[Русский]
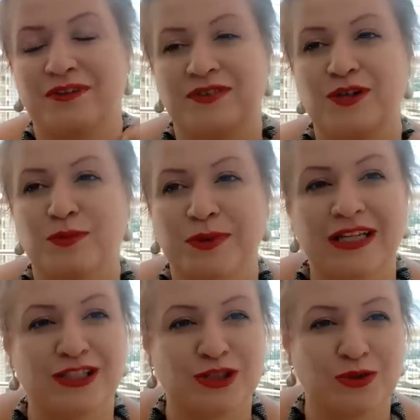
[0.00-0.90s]
вы
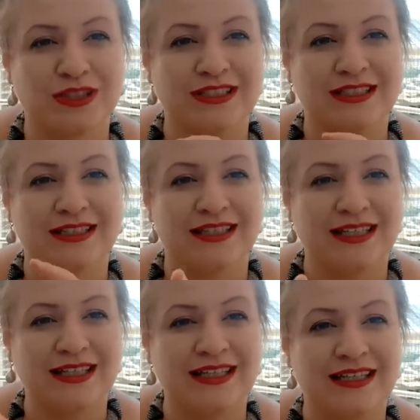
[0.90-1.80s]
купили что-то за
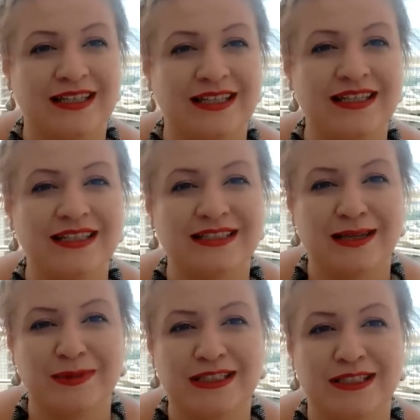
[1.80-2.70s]
3 лиры
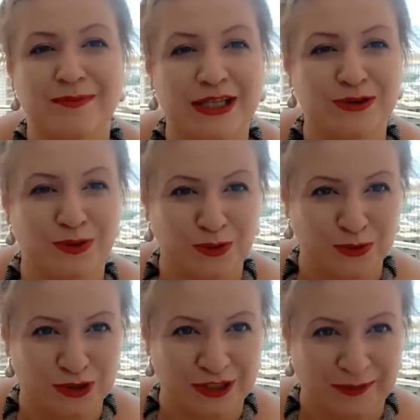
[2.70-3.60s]
75
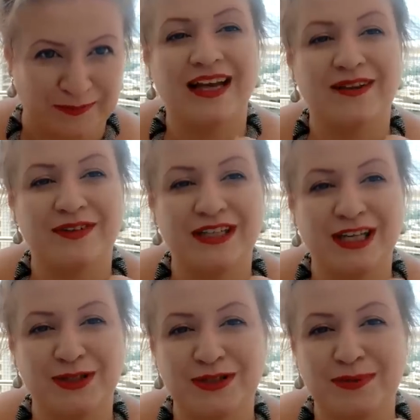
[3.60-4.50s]
куруши. Вы
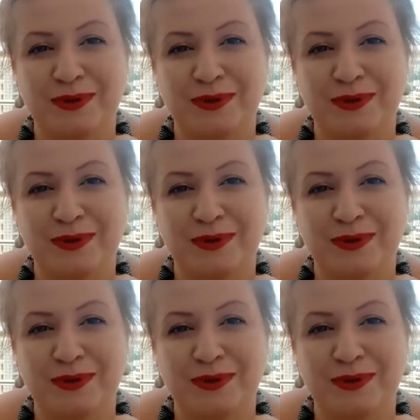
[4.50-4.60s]
даете